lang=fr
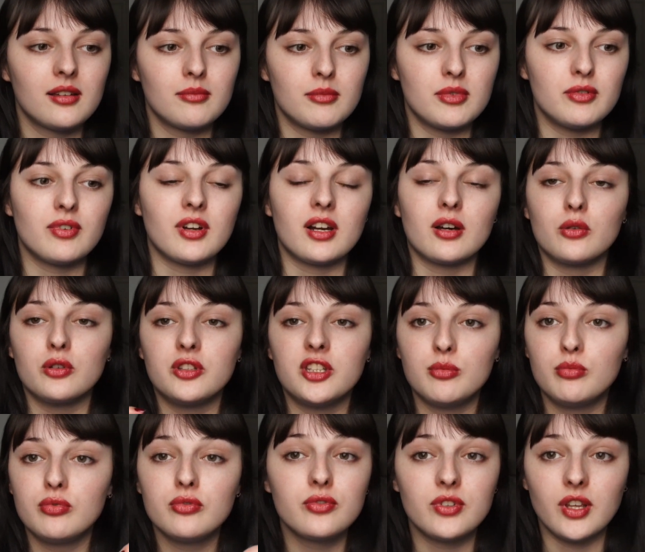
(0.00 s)
Mais voilà, au
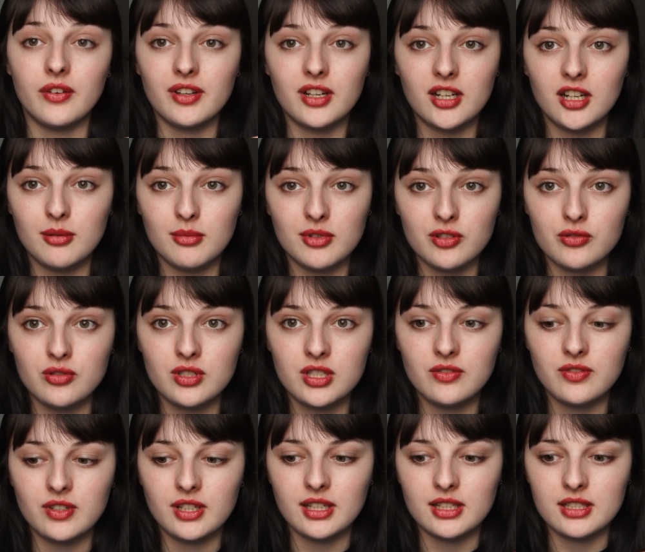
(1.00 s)
début, vous avez quand même un
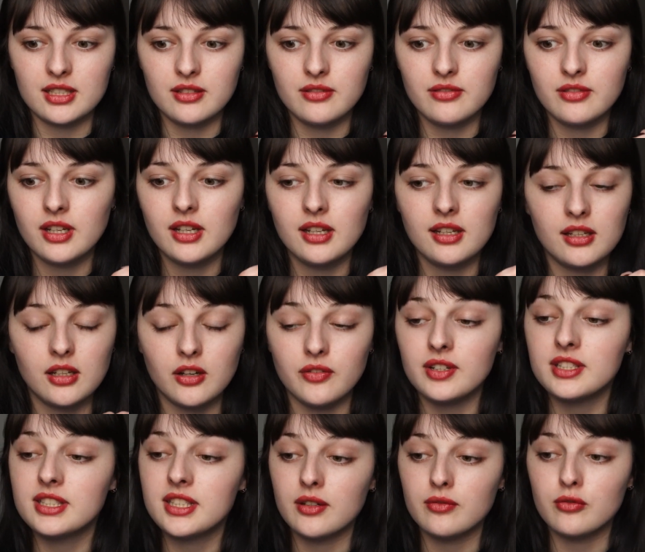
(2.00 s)
justificatif. Et en
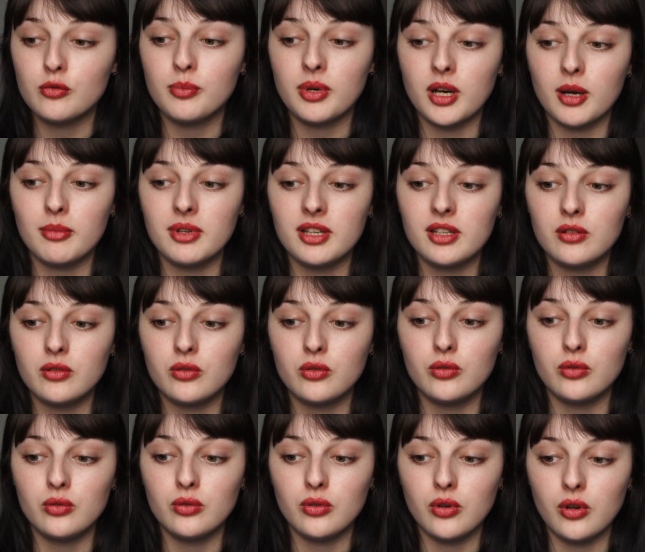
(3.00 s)
fait, ça vous permet
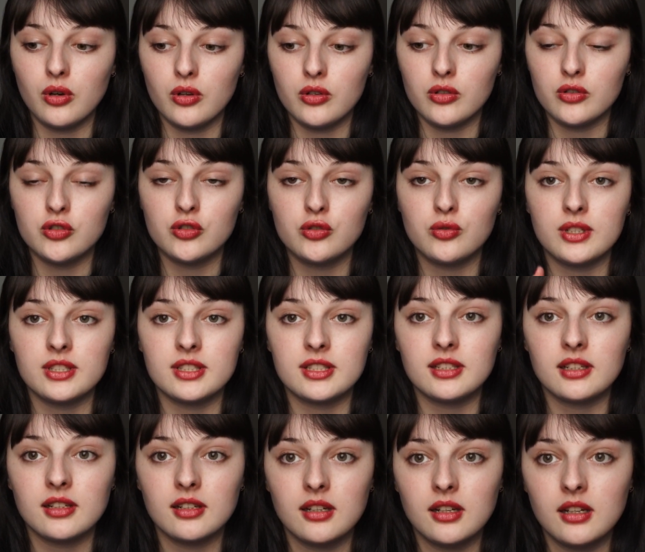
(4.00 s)
de euh,
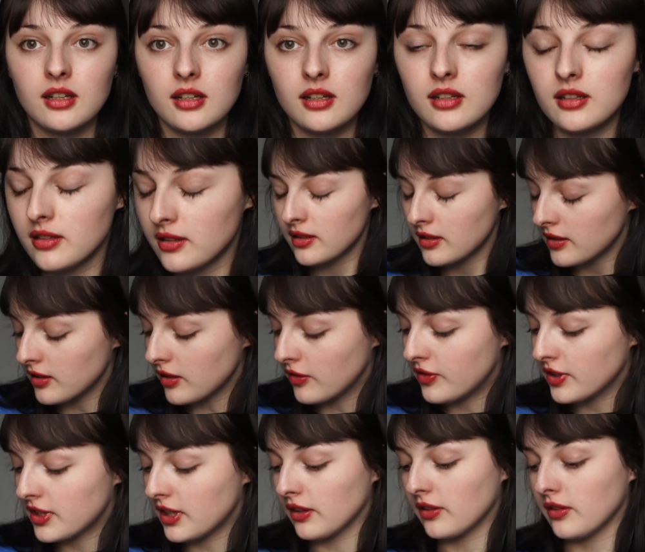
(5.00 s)
choisir. En
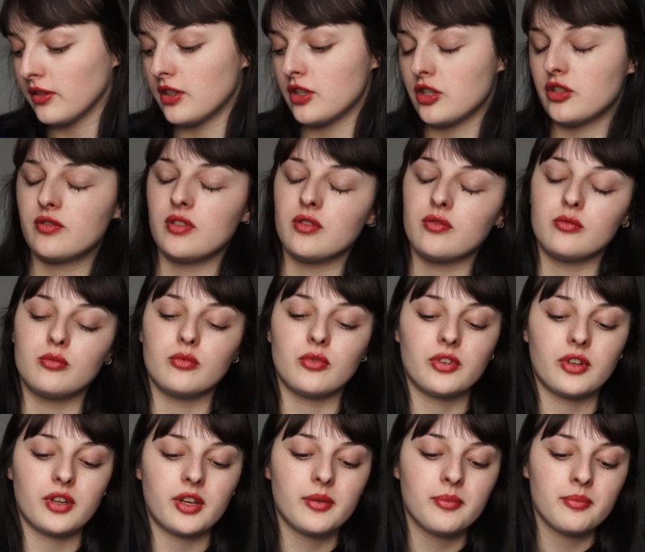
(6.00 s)
fait, attendez, je vais vous
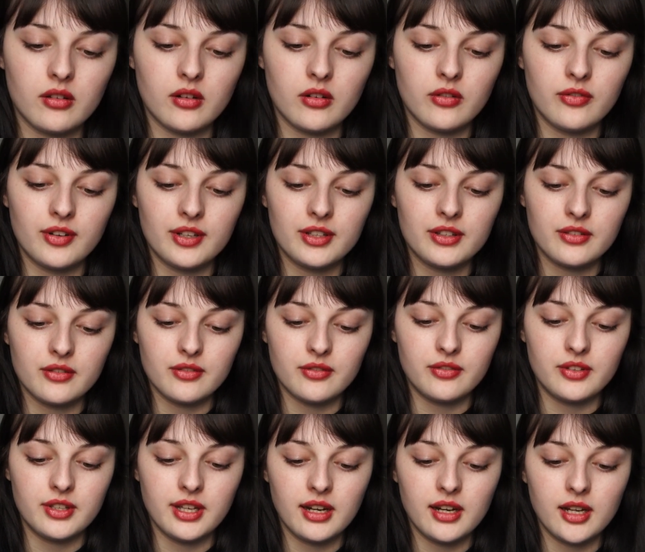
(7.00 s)
montrer. En fait,
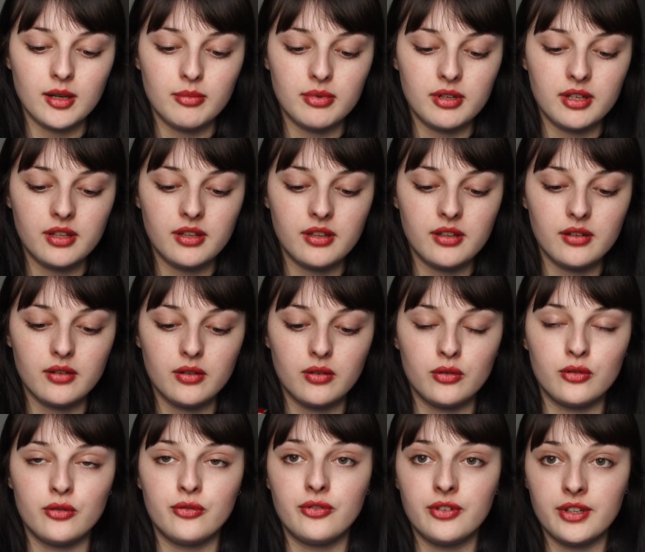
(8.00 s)
via l'appli
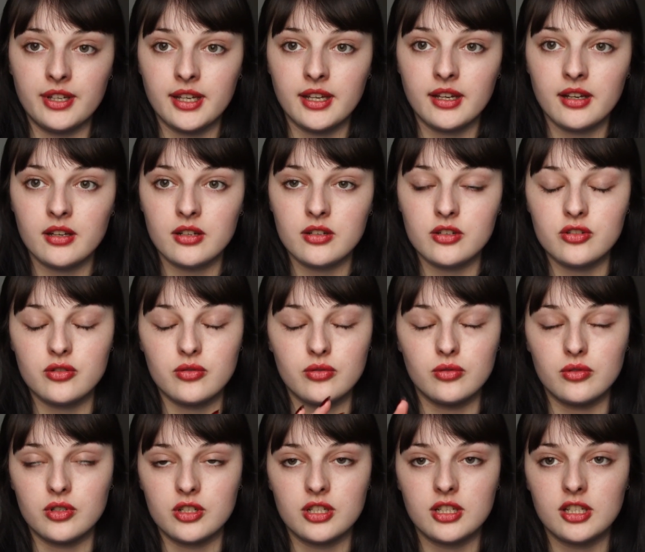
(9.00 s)
euh, VR,
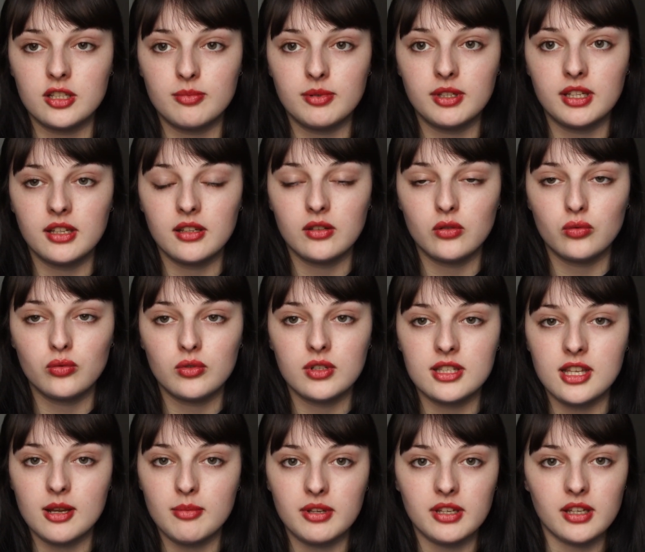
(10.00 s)
j'ai expliqué toutes
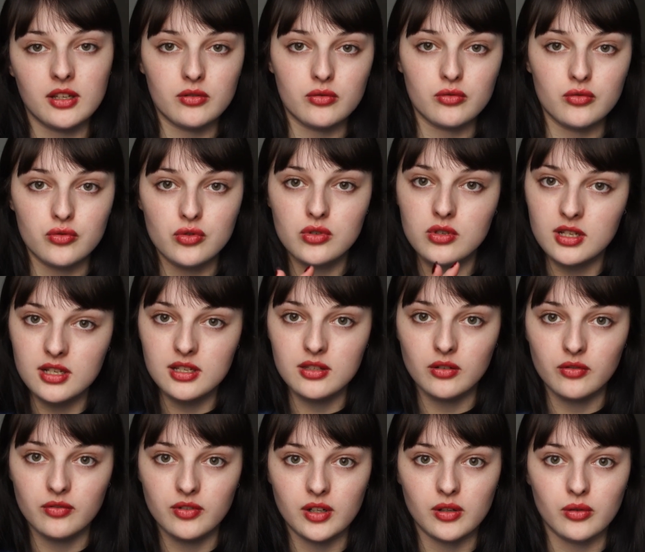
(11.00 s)
les applications que j'utilise
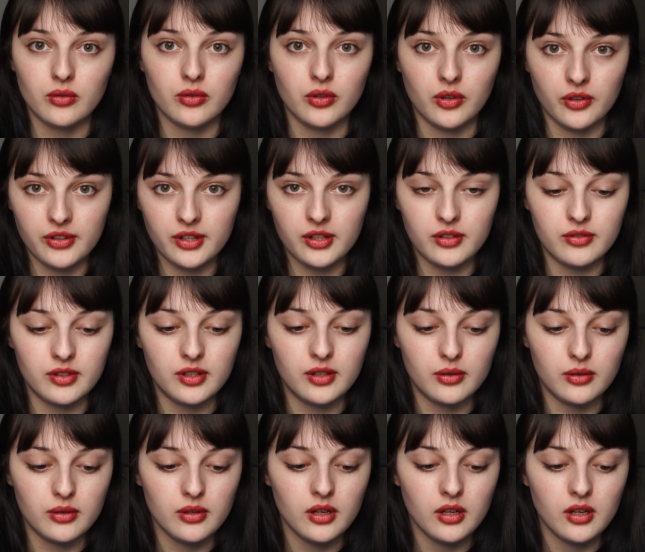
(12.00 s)
en Finlande dans cette
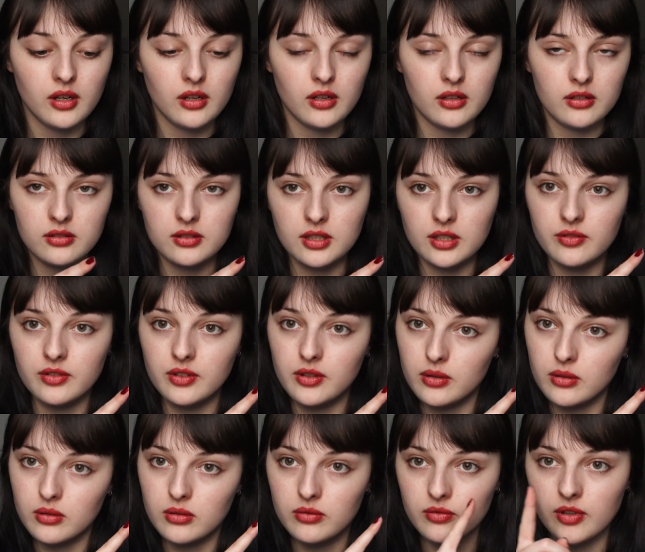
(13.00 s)
vidéo. Cette
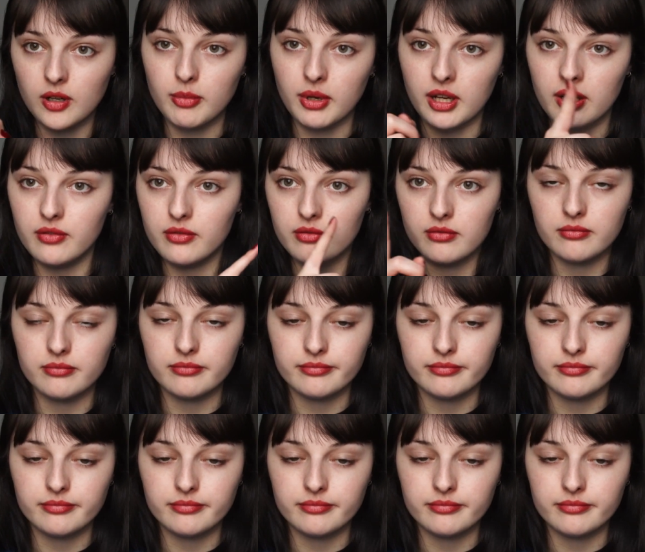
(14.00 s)
vidéo, enfin bref,